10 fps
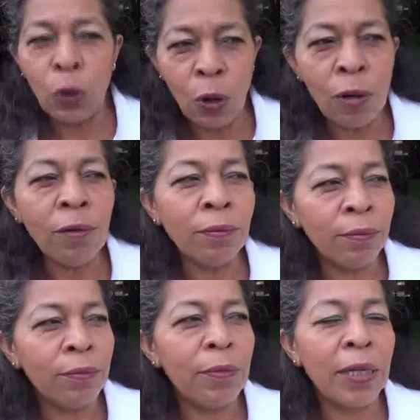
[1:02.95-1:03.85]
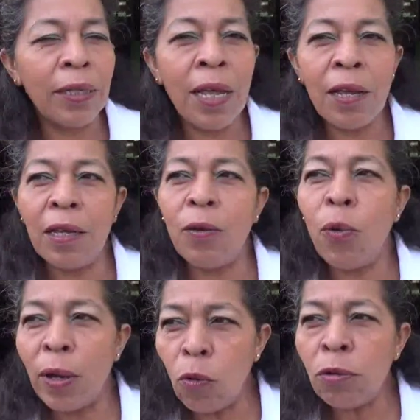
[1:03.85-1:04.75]
control ¿verdad? y
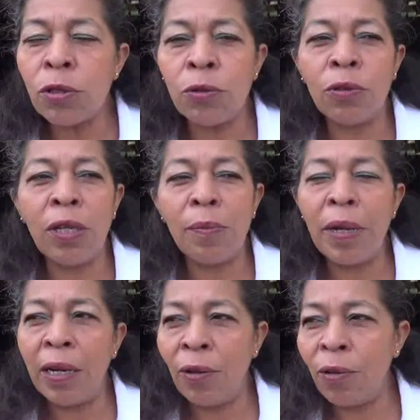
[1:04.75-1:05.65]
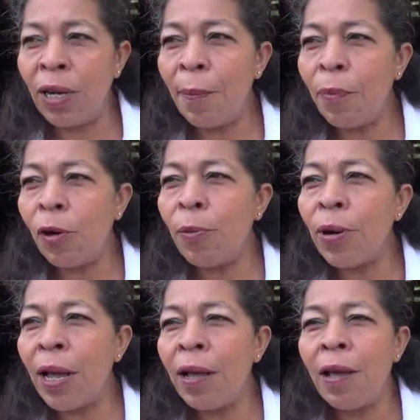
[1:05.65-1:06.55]
buen uso del manejo de la
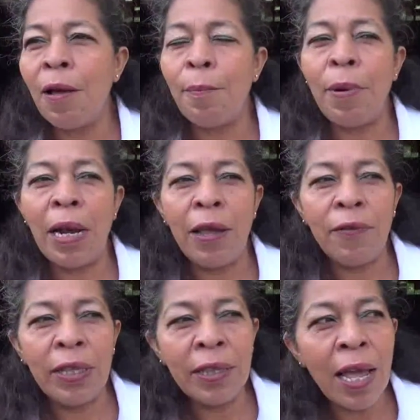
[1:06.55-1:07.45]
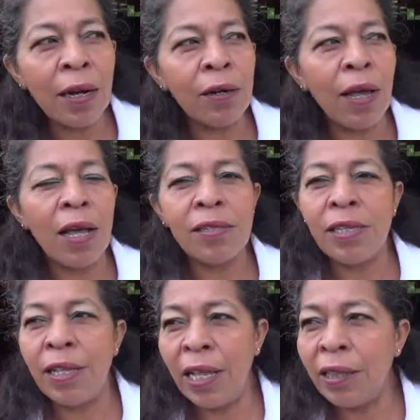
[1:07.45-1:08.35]
pólvora para evitar
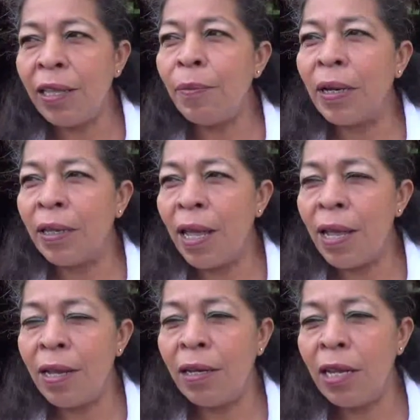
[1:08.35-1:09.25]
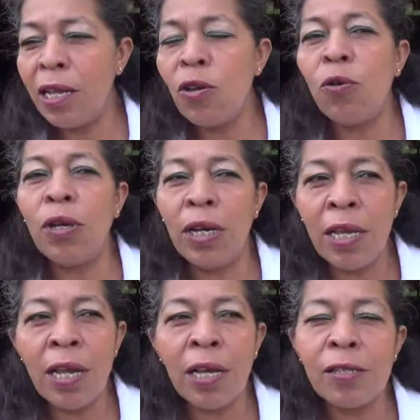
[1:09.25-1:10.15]
accidentes ¿verdad? en niños y
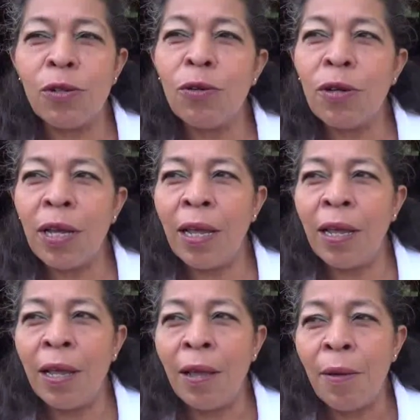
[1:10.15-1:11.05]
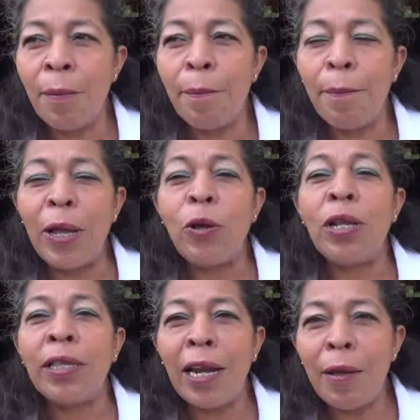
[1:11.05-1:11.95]
niñas que son los que
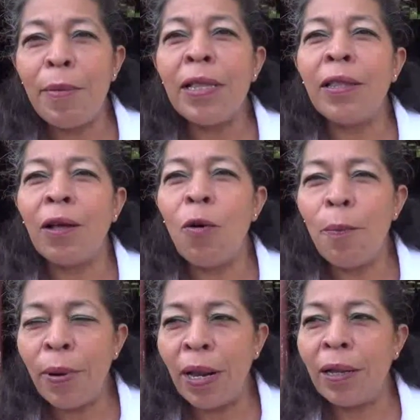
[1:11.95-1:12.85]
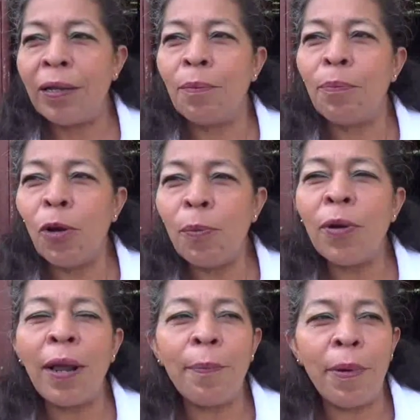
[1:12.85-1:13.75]
mayoritariamente compran
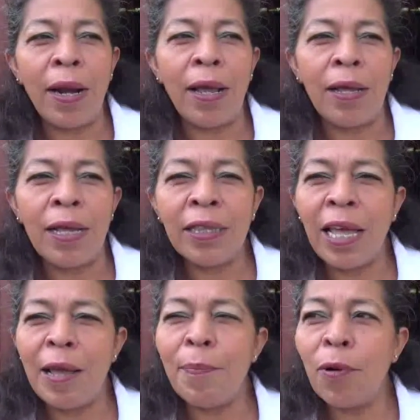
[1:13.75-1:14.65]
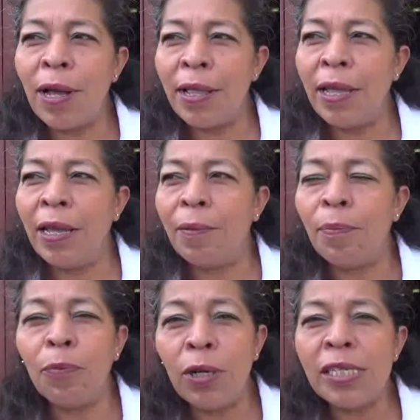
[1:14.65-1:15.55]
pólvoras para esta época de
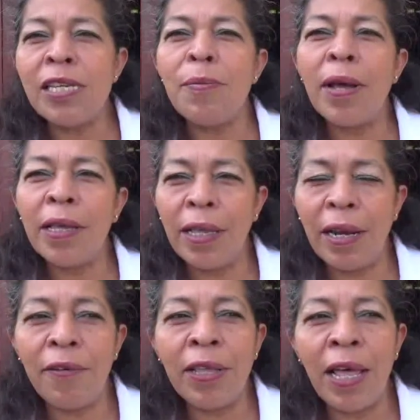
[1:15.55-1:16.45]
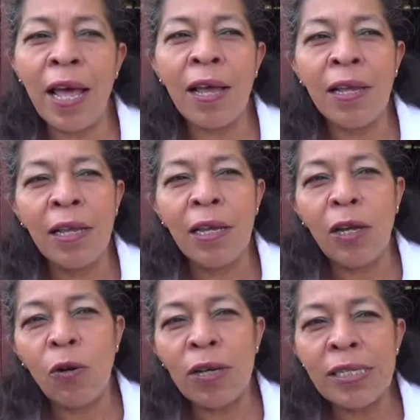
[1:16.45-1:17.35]
purísimas y de Navidad
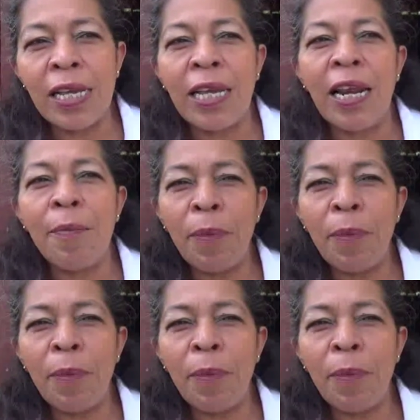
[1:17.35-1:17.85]
y lo que se quiere es